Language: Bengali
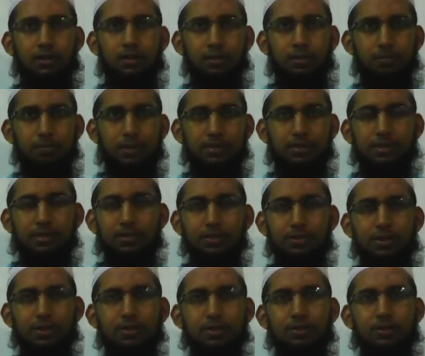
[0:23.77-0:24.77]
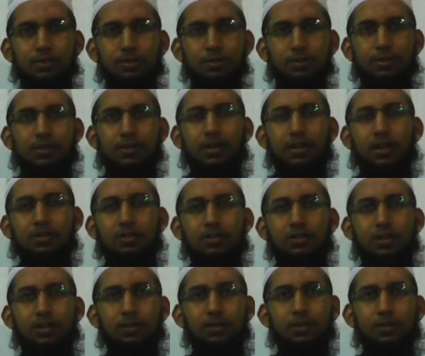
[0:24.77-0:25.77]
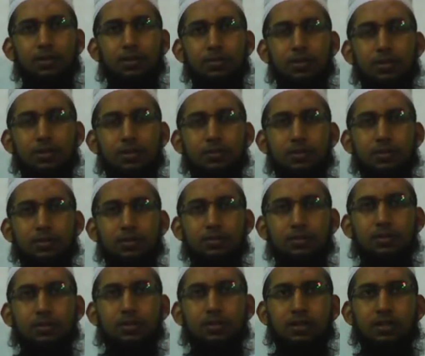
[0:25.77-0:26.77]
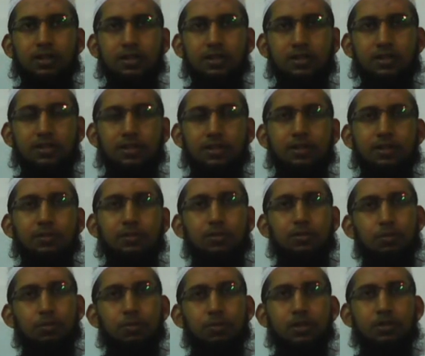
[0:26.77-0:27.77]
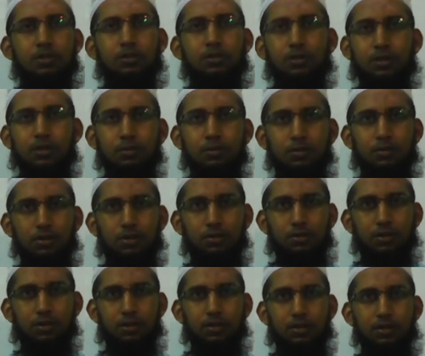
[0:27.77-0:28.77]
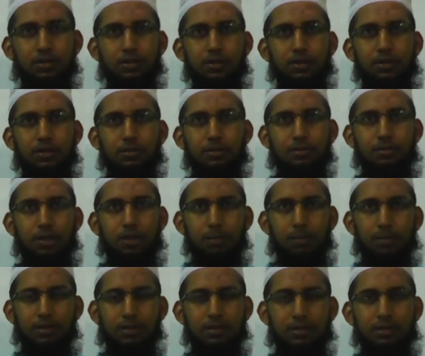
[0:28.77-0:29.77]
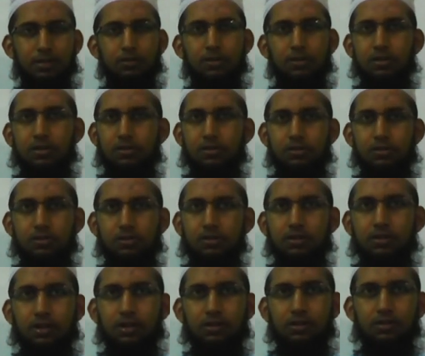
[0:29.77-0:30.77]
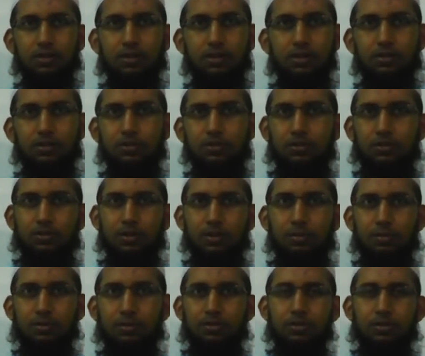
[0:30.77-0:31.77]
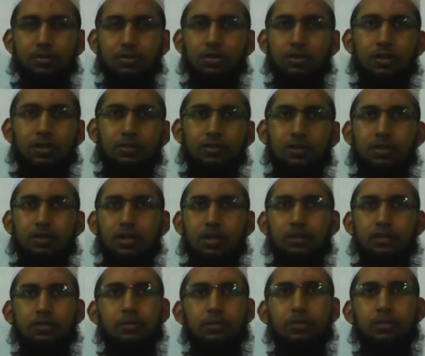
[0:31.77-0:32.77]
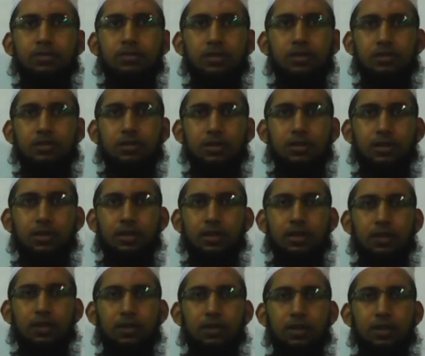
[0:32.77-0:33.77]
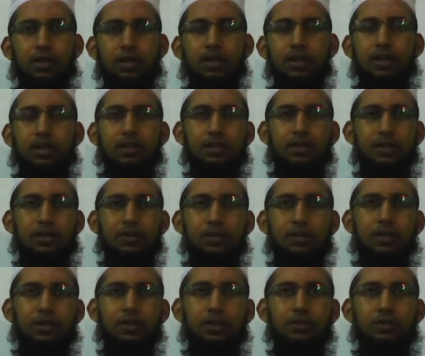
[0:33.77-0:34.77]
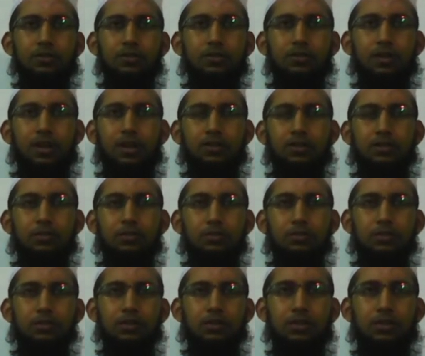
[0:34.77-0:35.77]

বেসিক নলেজের অভাবে আসলে আমাদের বেশিরভাগ স্টুডেন্টদের কাছে এটা খুব বেশি কঠিন মনে হয় তাই বেসিক নলেজ স্ট্রং না করে আমরা যদি সরাসরি ট্রান্সফরমেশনে চলে যাই তাহলে সেটা অনেকের জন্যই আসলে বুঝতে